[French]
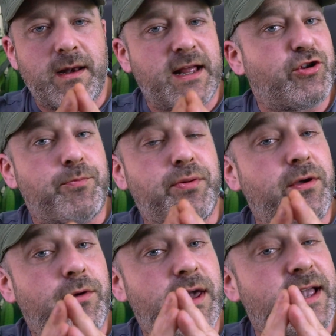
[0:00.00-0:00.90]
Là, tu
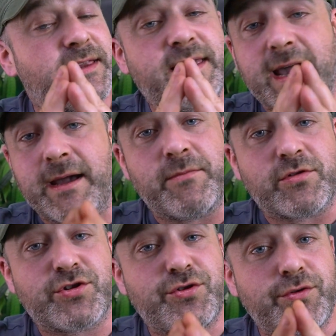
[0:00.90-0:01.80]
peux être carrément
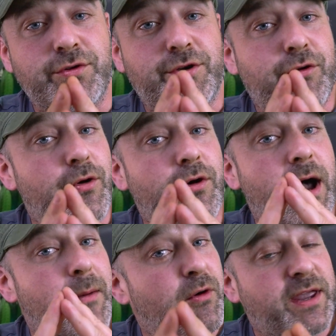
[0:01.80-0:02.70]
sûr que
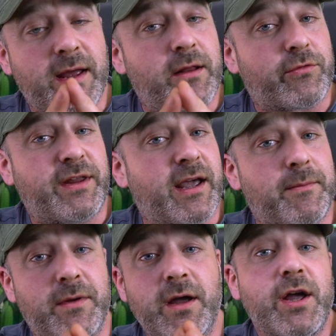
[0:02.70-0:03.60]
à moyen et long
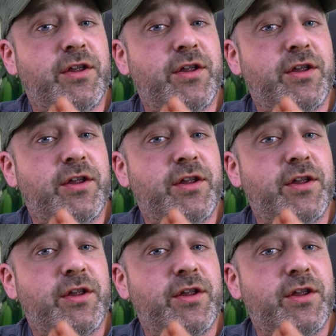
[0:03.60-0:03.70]
terme,